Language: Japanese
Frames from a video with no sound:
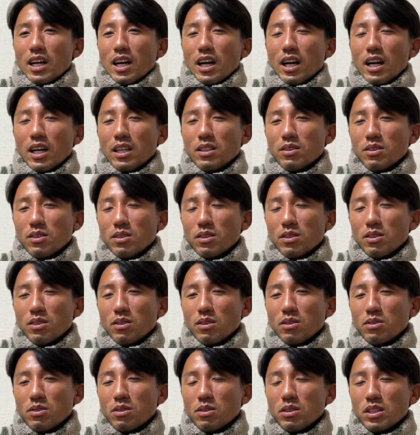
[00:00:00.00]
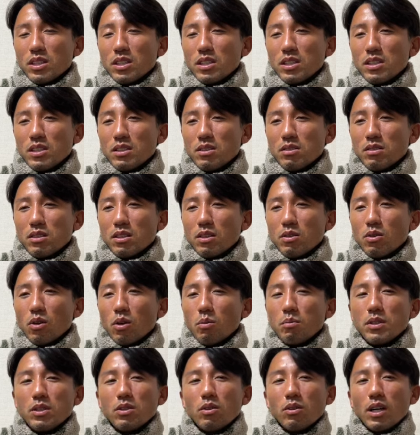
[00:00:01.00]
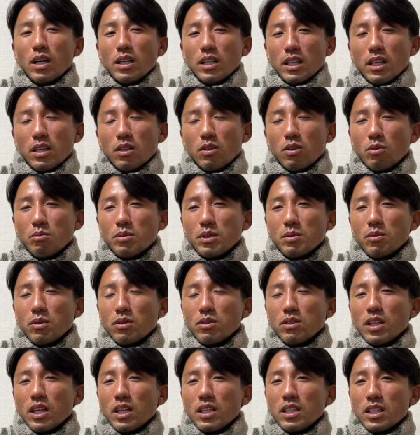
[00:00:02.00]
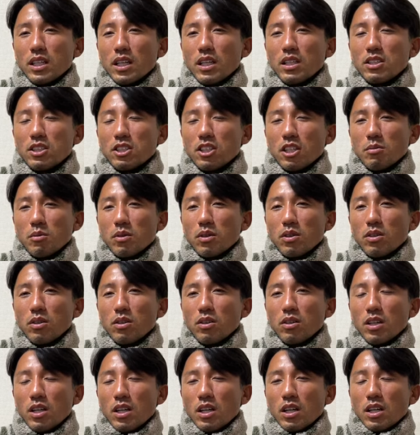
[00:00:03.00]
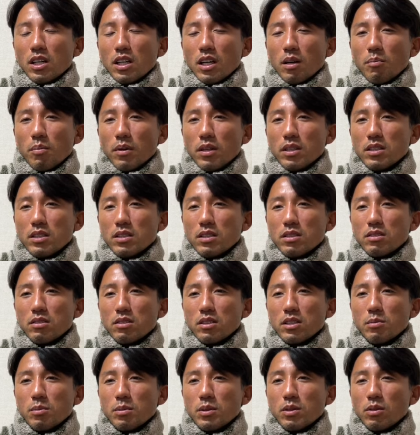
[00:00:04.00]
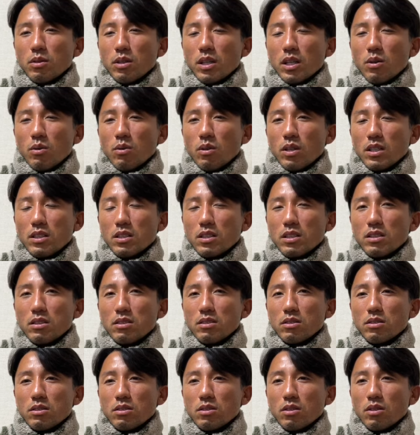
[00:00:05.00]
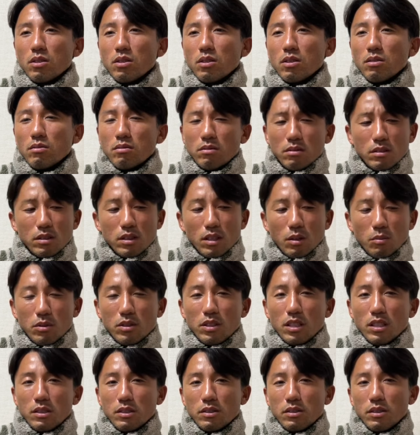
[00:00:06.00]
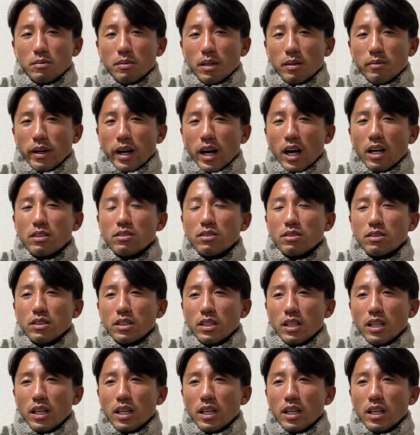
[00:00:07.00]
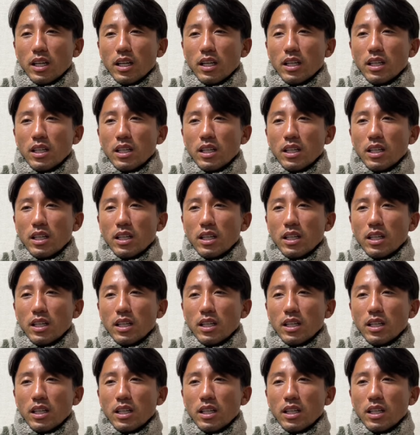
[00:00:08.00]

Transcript: あの本当にそういったゴミとかねゴミ問題に関してもやっぱり釣り人が多かったりするとうんって思ったりする場合もあるんで、